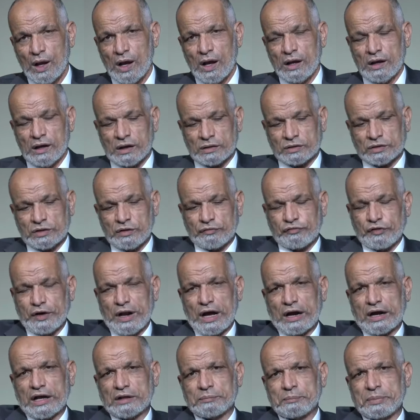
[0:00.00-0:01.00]
هي
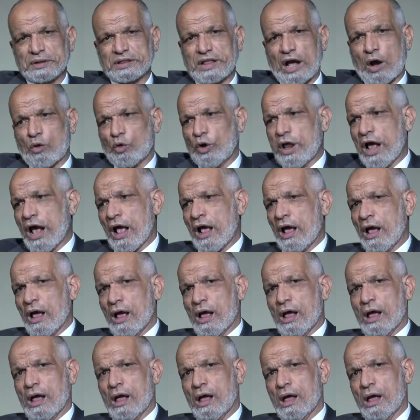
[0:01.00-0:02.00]
الطفله كانت بتعولها
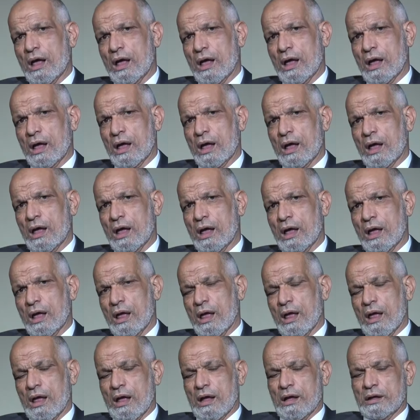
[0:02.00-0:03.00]

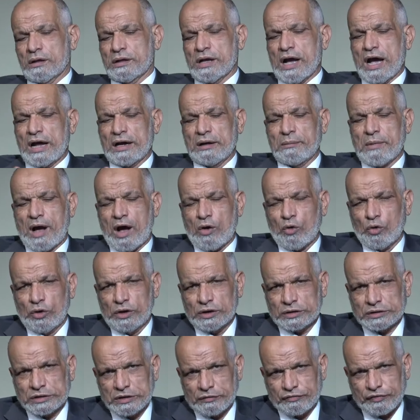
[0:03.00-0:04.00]
يعني
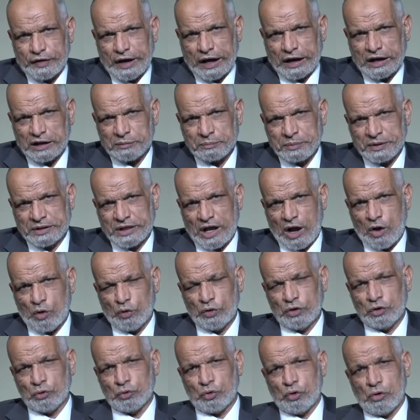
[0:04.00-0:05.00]
معقول الطفله كانت
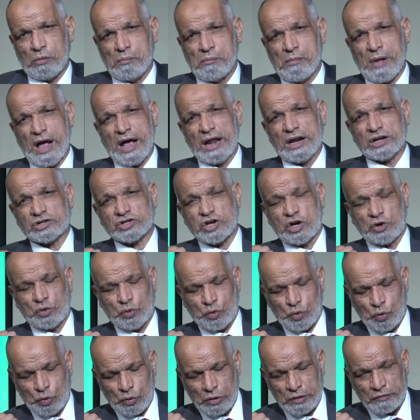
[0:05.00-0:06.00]
بتعول الام
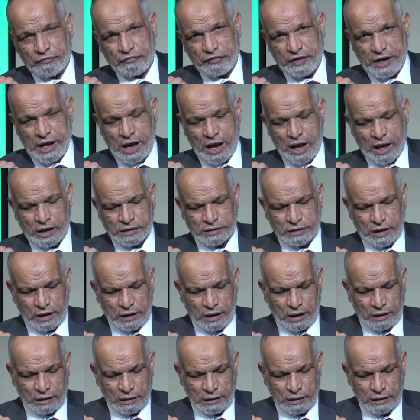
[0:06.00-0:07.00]
علشان نقول فيها
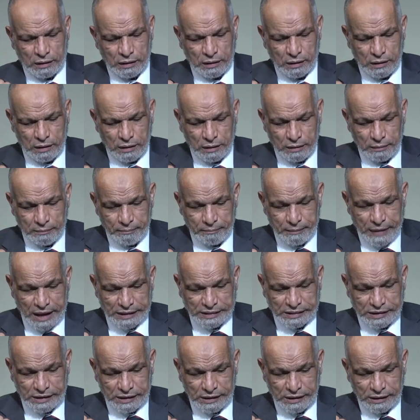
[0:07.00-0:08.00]
ضرر
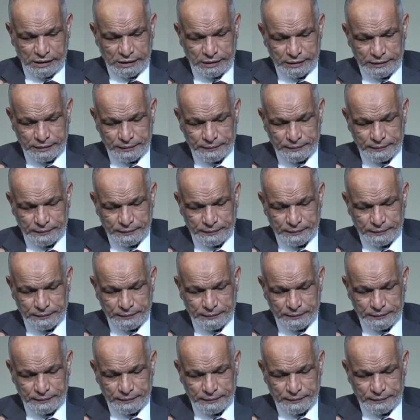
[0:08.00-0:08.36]
مادي